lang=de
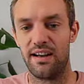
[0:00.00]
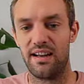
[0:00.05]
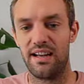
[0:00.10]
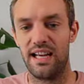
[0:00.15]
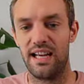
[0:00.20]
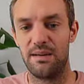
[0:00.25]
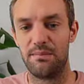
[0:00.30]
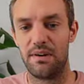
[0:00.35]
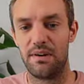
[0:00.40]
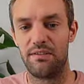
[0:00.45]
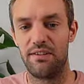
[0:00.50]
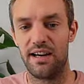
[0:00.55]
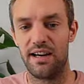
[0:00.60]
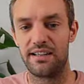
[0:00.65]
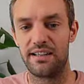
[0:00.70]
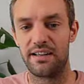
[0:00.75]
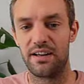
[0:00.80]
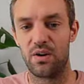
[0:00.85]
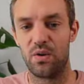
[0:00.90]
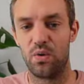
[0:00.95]
immer
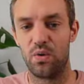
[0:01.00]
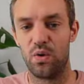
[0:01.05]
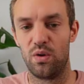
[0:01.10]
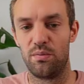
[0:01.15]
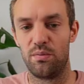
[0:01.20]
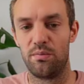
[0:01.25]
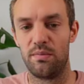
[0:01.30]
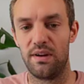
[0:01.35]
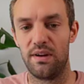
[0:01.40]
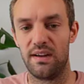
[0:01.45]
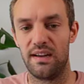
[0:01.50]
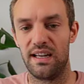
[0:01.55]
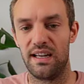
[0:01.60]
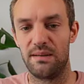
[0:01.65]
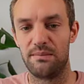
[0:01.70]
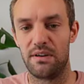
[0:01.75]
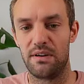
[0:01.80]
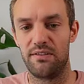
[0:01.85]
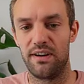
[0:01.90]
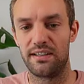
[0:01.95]
weiter nach oben,
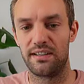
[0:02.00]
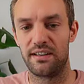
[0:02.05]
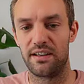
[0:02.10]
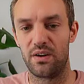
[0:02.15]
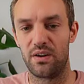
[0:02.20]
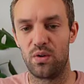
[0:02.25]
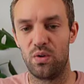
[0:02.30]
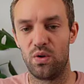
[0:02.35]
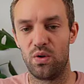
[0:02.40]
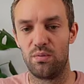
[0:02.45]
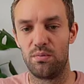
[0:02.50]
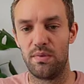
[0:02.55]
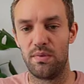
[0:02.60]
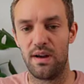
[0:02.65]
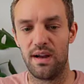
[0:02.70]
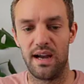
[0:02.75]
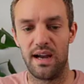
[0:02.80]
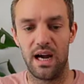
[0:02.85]
immer weiter nach oben.